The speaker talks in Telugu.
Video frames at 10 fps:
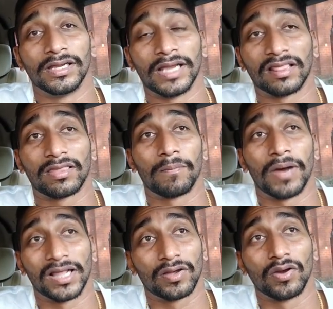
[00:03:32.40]
ఎంత
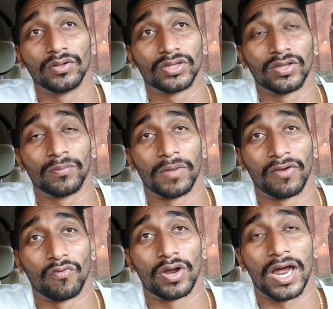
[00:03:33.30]
బాధ కలుగుతుందో
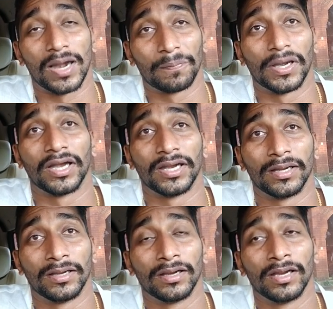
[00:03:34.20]
మనం ఒక ఆడపిల్లని
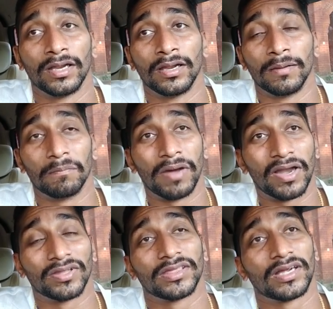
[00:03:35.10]

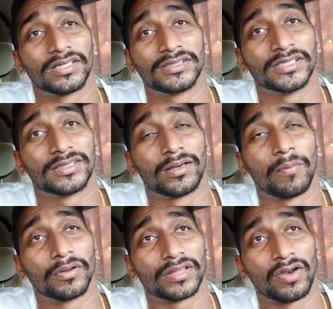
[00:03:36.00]
బలవంతంగా
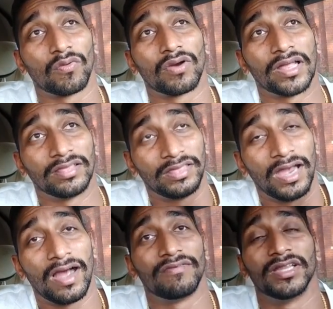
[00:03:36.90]
చేసేటప్పుడు తను కూడా అంతే
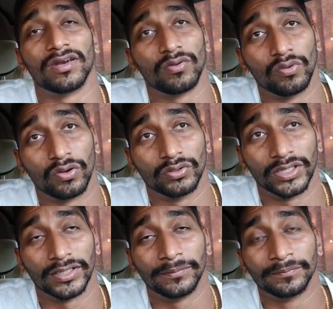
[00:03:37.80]
ఆవేదనకు
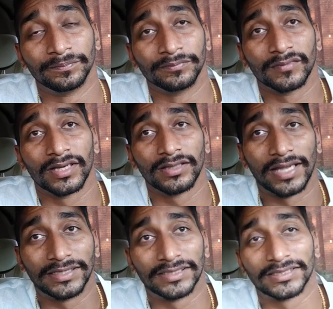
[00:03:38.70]
గురవుతుంది
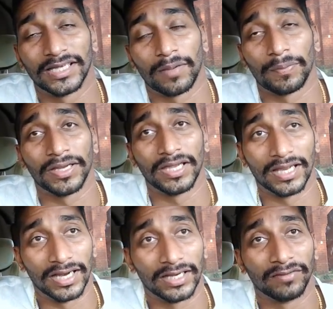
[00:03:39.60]
దయచేసి ఇకపై
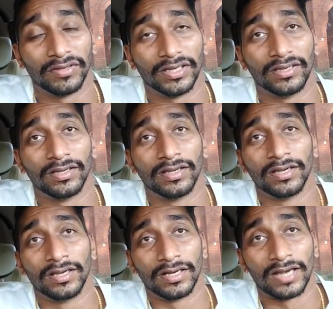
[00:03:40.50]
ఇలాంటివి
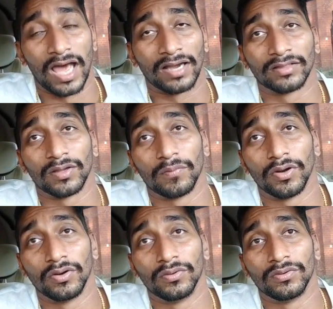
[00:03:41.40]
నా అన్న
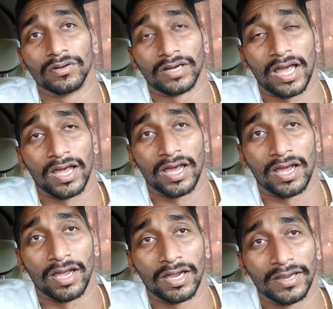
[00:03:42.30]
తమ్ముళ్ళు నా
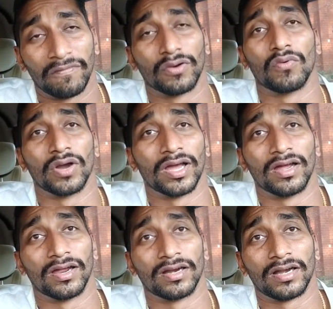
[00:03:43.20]
ఎవరు కూడా
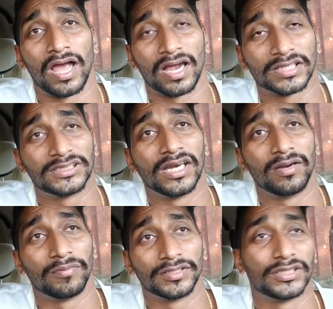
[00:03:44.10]
నా అక్క
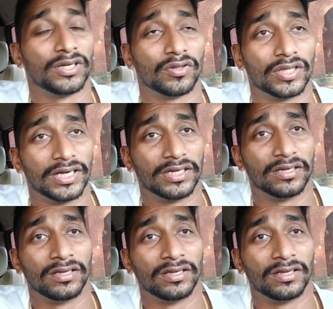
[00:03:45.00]
చెల్లెల మీద చేయొద్దని